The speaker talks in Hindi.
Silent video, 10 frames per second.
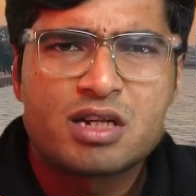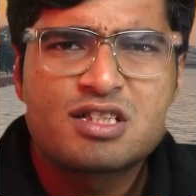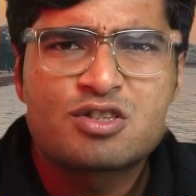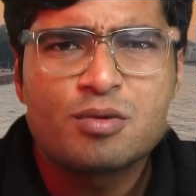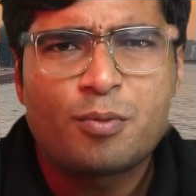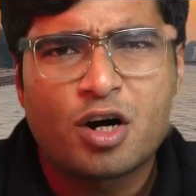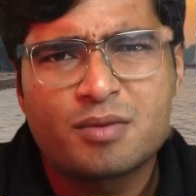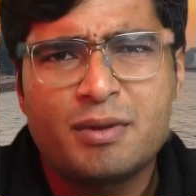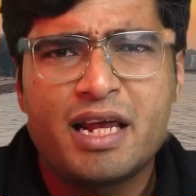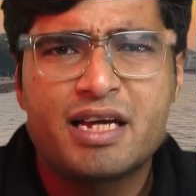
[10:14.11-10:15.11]
मॉडल्स तो
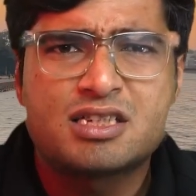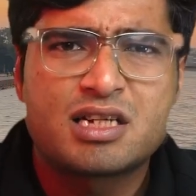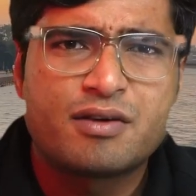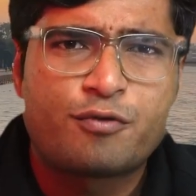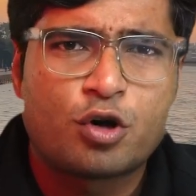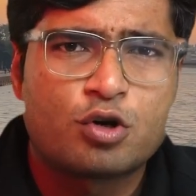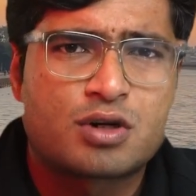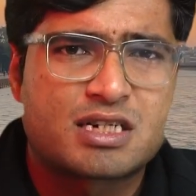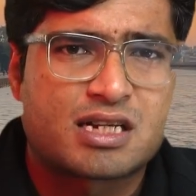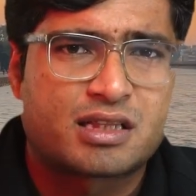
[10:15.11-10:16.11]
बहुत मिलेंगे जिन्हें हम फॉलो
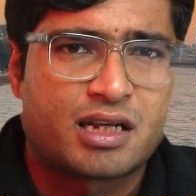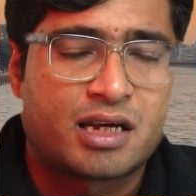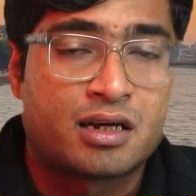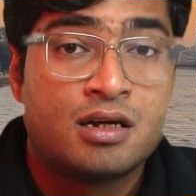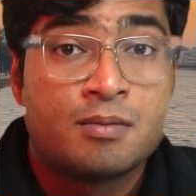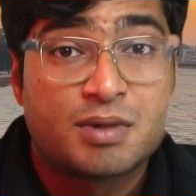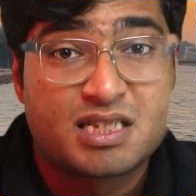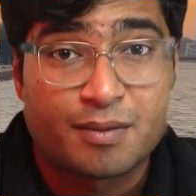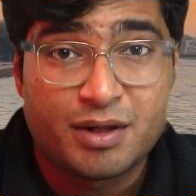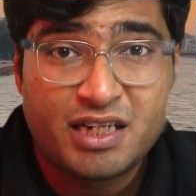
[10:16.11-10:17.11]
कर सकते हैं पर
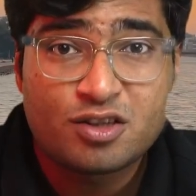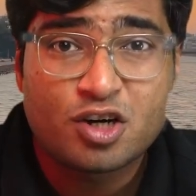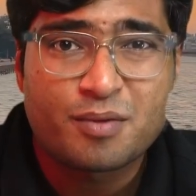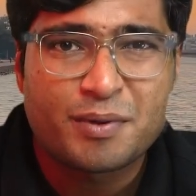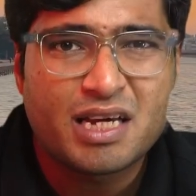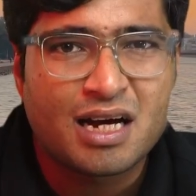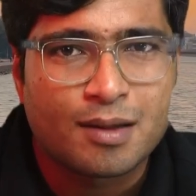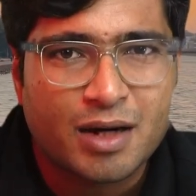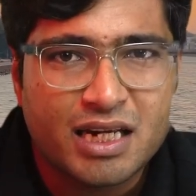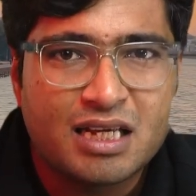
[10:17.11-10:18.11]
जमीनी तौर पे ये
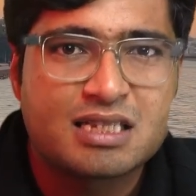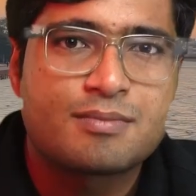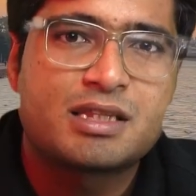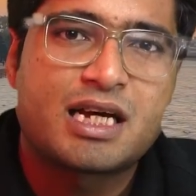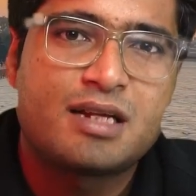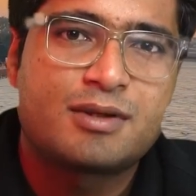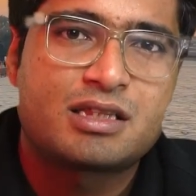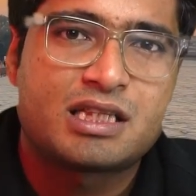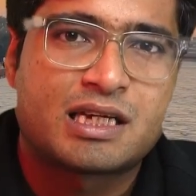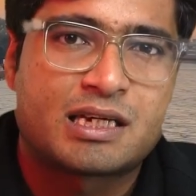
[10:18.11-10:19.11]
हमारी ही जिम्मेदारी बनती